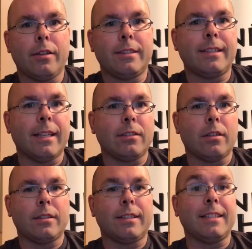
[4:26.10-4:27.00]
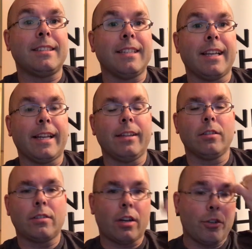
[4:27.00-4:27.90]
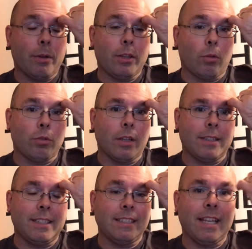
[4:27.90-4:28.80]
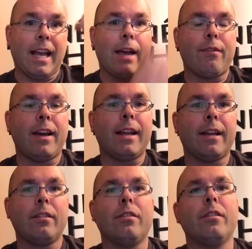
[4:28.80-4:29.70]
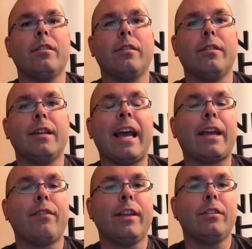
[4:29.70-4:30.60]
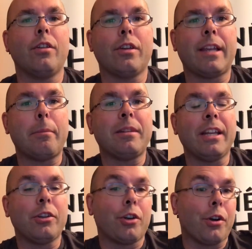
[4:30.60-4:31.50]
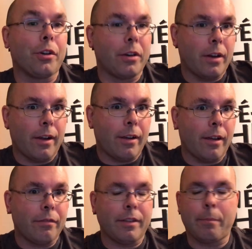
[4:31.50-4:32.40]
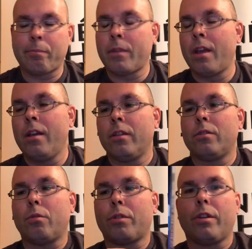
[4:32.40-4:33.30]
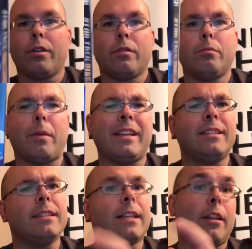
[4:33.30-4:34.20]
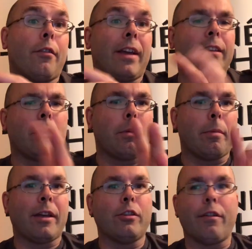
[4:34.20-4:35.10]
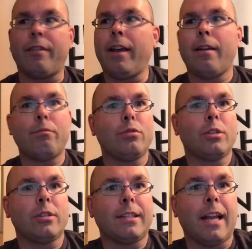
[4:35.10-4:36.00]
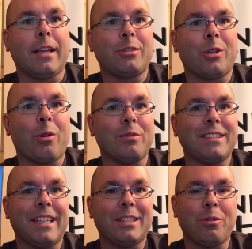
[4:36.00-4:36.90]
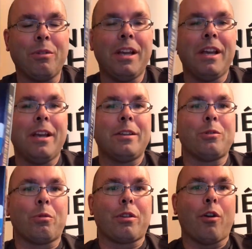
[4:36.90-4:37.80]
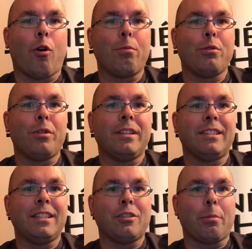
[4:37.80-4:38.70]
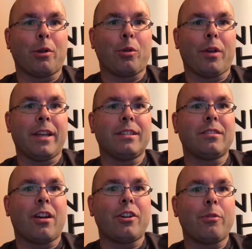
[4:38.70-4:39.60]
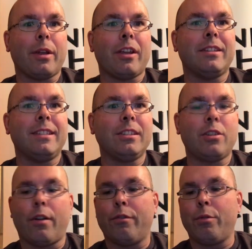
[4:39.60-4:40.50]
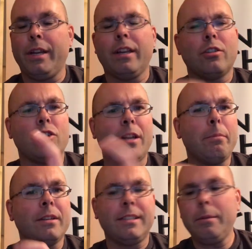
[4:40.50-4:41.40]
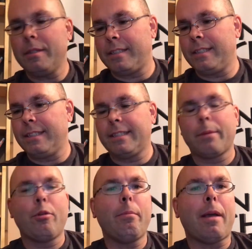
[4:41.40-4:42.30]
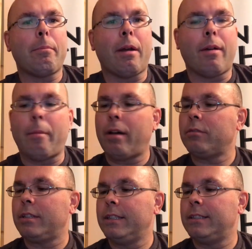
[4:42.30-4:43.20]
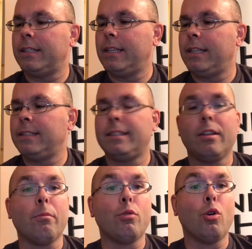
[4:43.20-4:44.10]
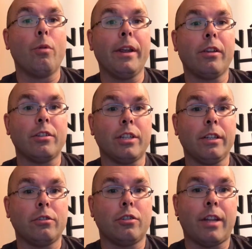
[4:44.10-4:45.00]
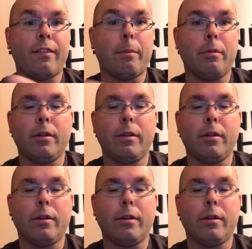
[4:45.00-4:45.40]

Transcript: cette série de Star Trek. Donc, dix ans avant l'arrivée de Captain Kirk, en, en fait. Donc, euh, ben, ici, ça devrait être à peu près 9 ans, hein, puisque c'est la seconde saison. Donc, euh, on peut ici se procurer Star Trek Discovery. Euh, je ne l'ai pas dit, mais c'est distribué par Paramount et c'est l'édition Blu-ray que j'ai. Je ne l'avais